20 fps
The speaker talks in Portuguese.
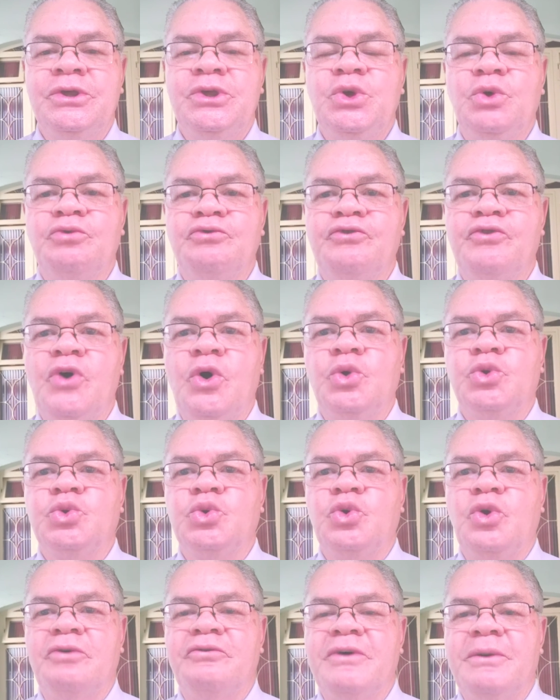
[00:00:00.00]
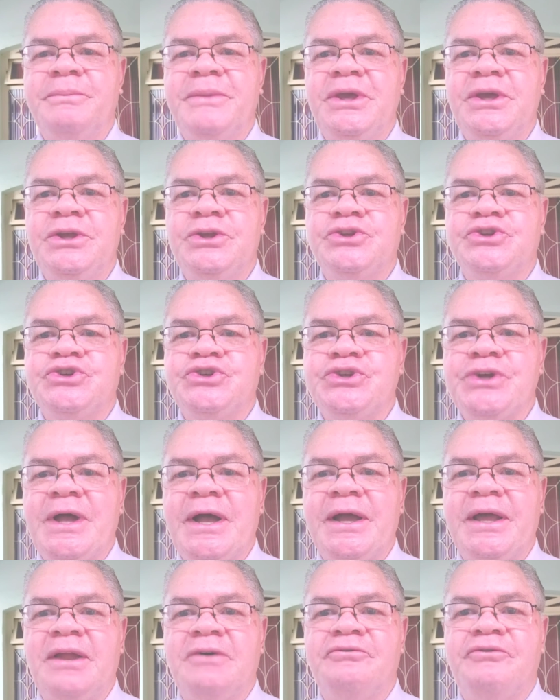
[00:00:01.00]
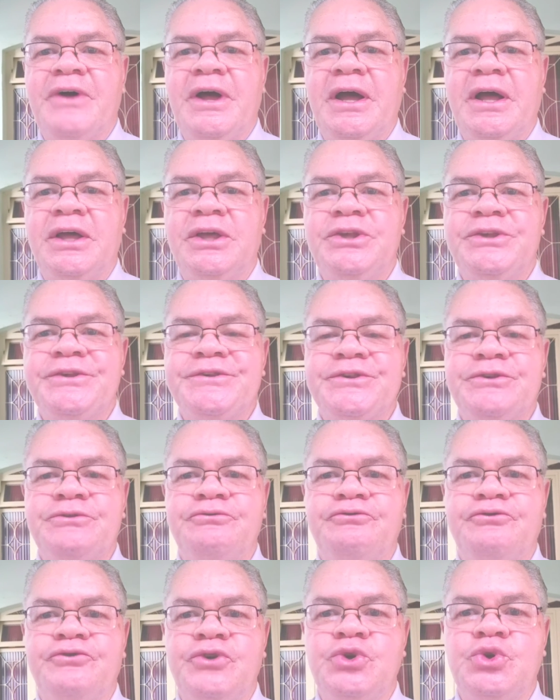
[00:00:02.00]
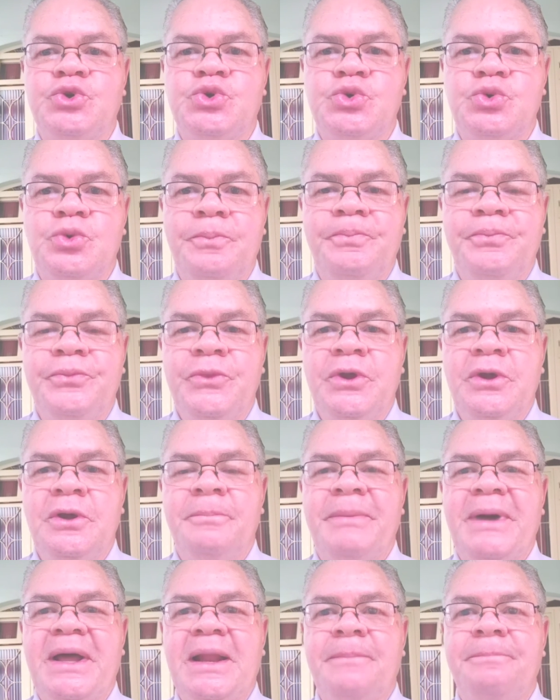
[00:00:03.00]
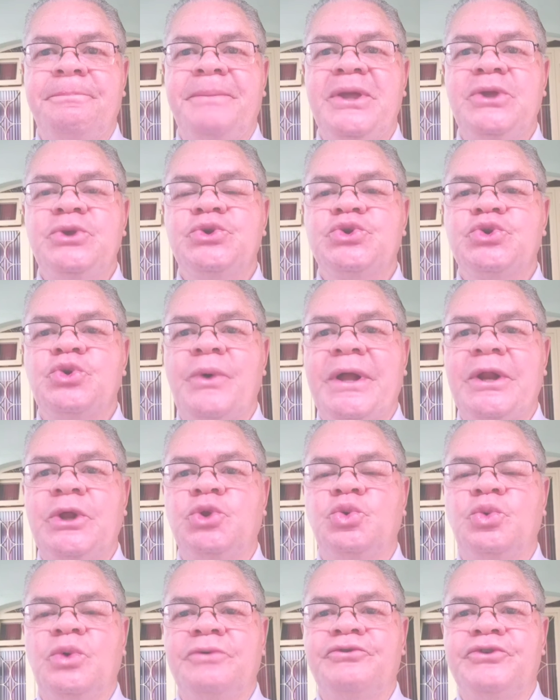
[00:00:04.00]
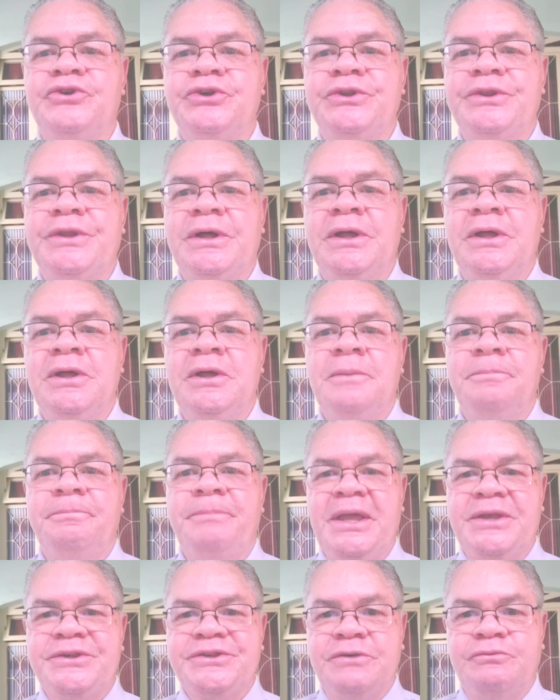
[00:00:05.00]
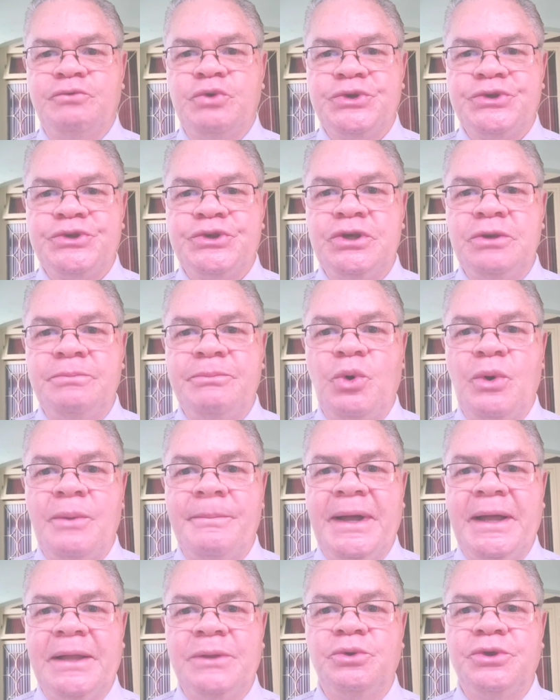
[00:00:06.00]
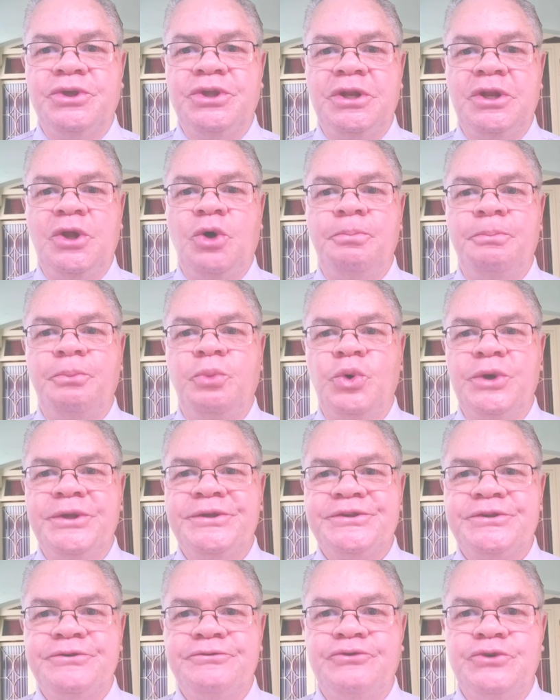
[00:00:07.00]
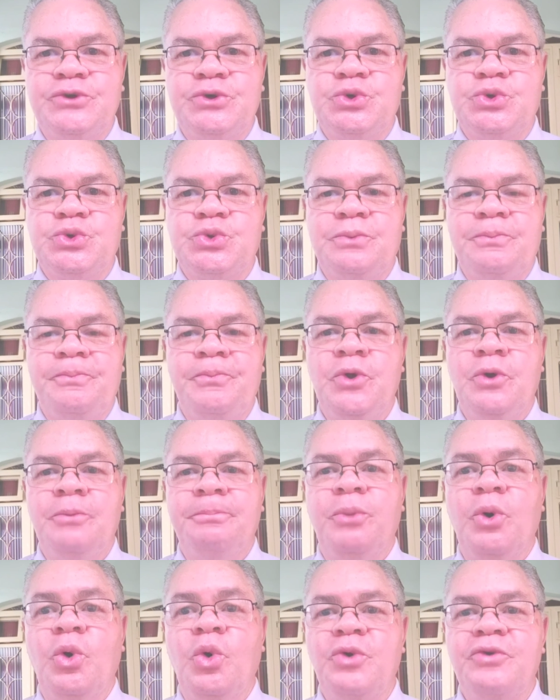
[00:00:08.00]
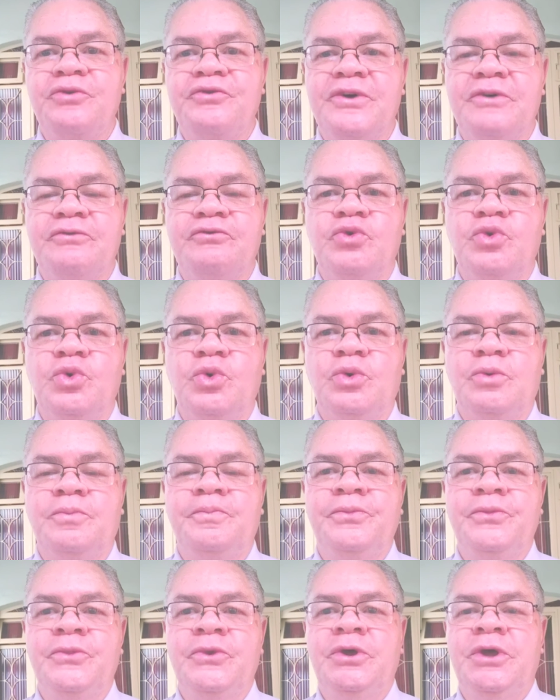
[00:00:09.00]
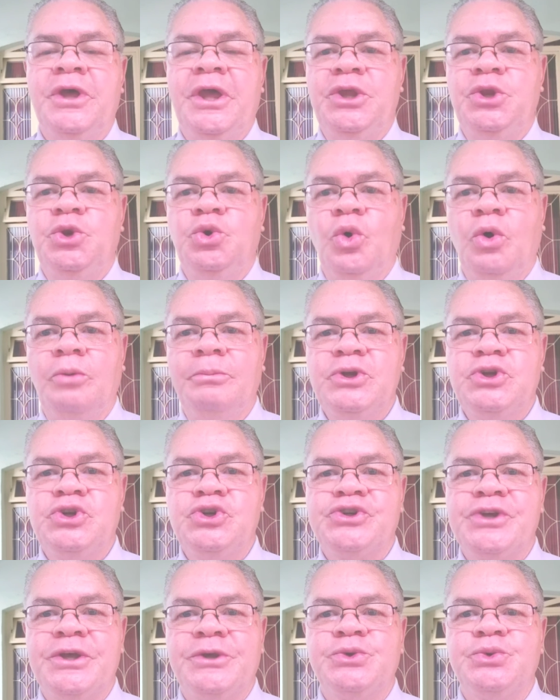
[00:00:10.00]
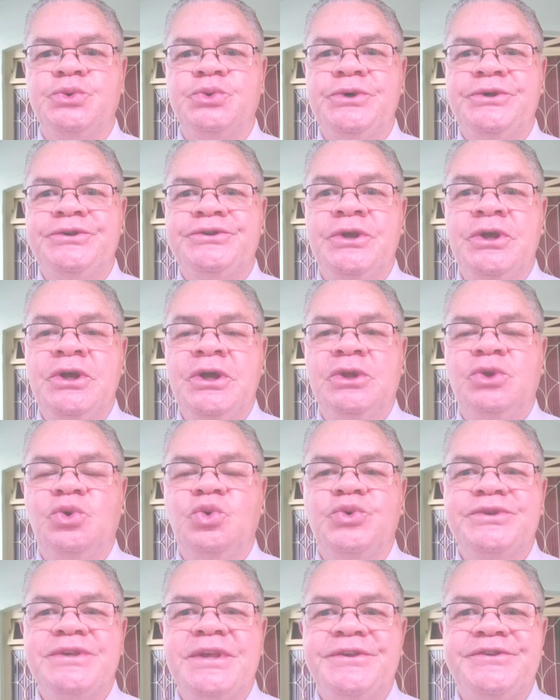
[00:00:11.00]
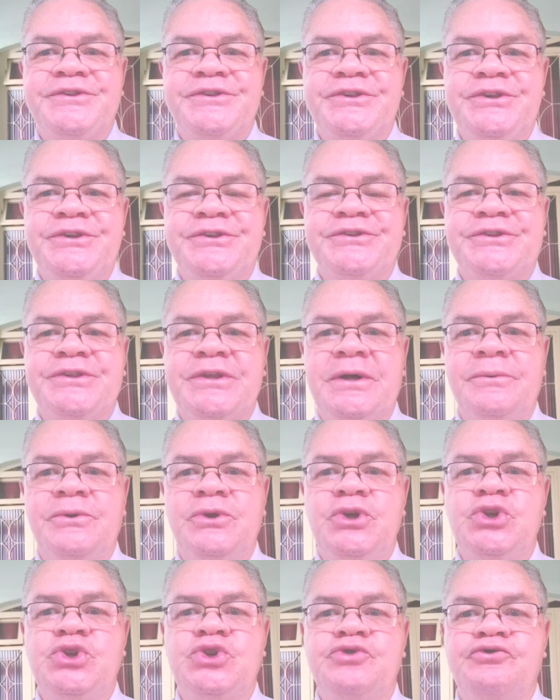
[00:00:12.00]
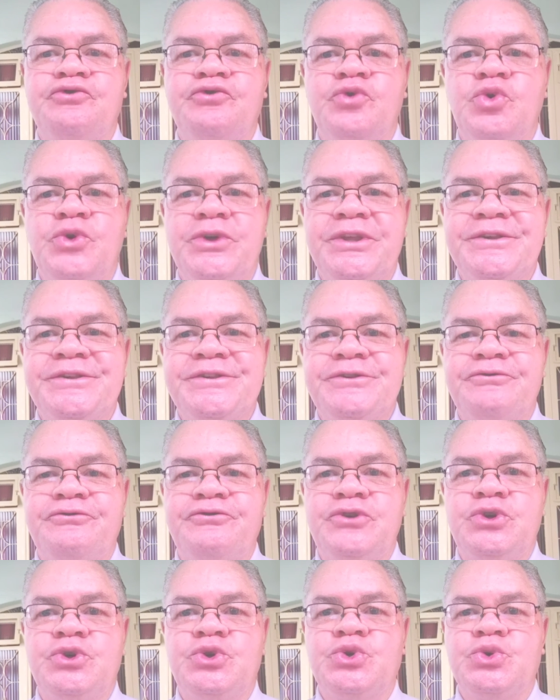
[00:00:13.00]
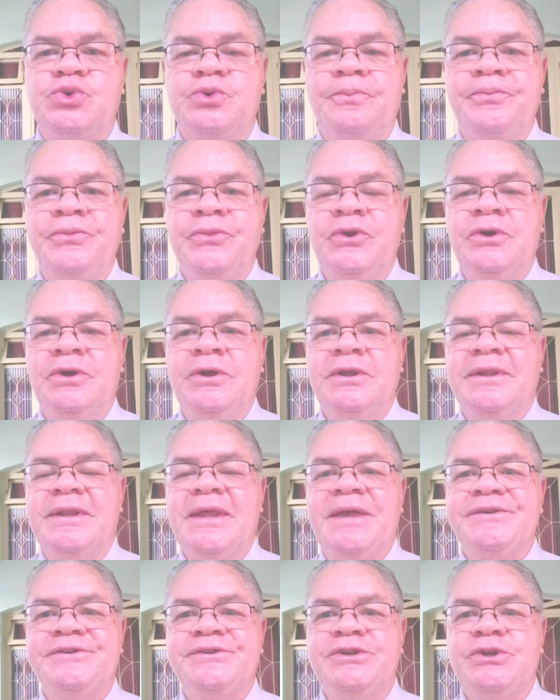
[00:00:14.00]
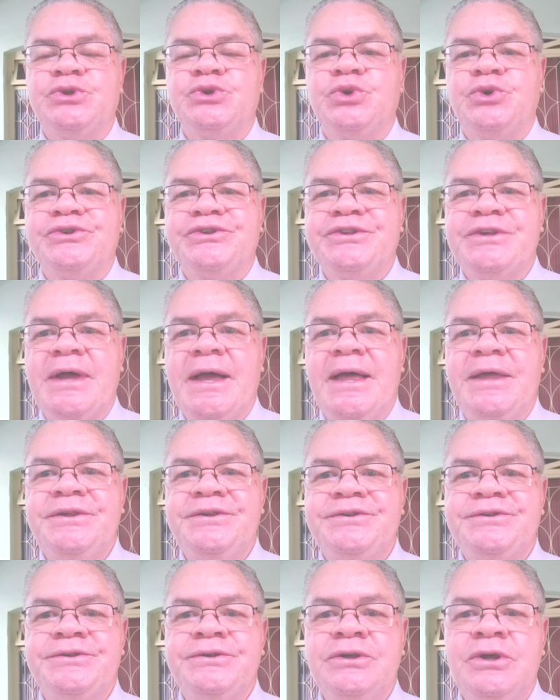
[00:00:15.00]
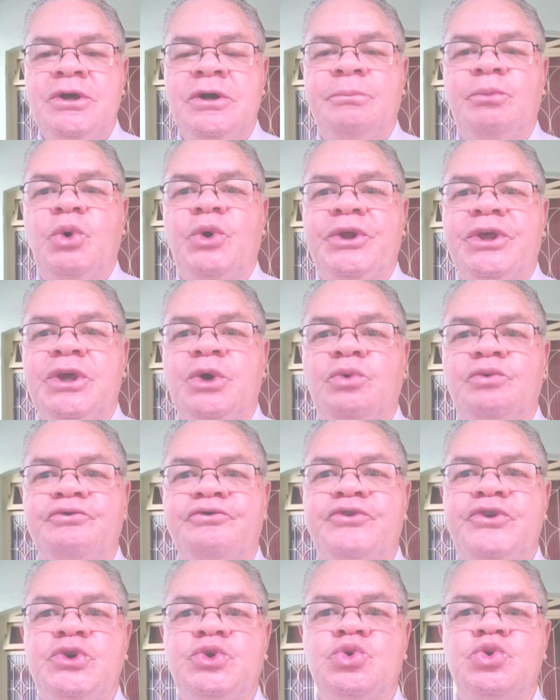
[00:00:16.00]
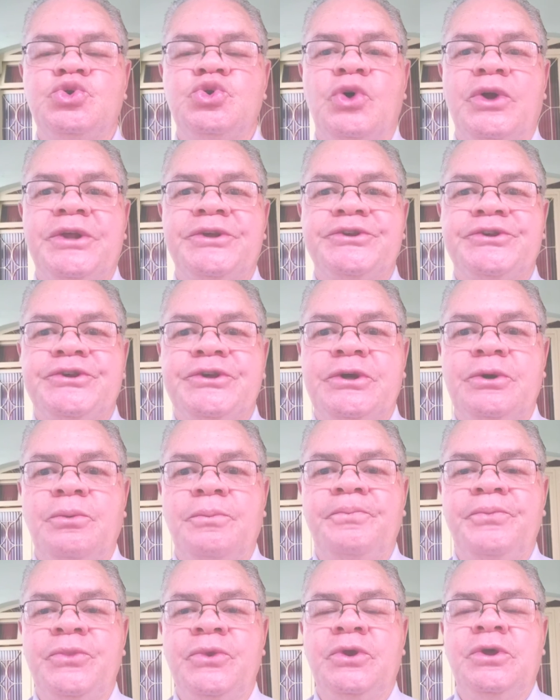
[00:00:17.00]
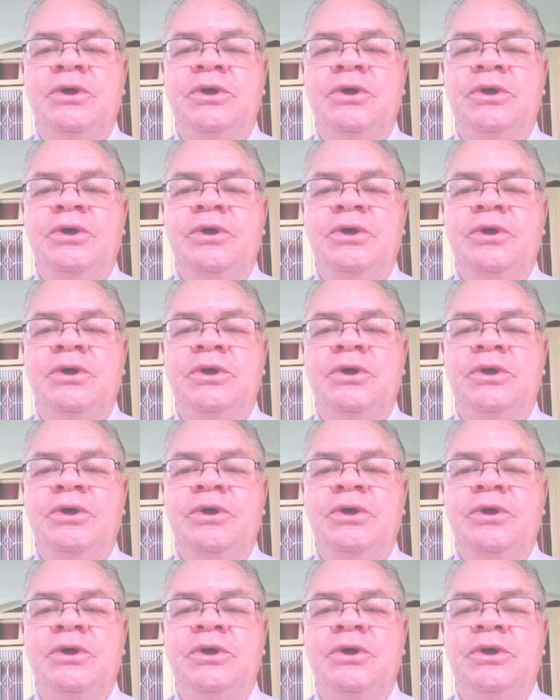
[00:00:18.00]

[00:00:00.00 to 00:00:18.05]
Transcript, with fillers: Eu volto novamente a gravar esse vídeo para abençoar a tua vida. Peço a você, meu amado, que não pule esse vídeo por favor, em nome de Jesus, nos assista e divulgue esse vídeo nas redes sociais, porque é um vídeo de oração.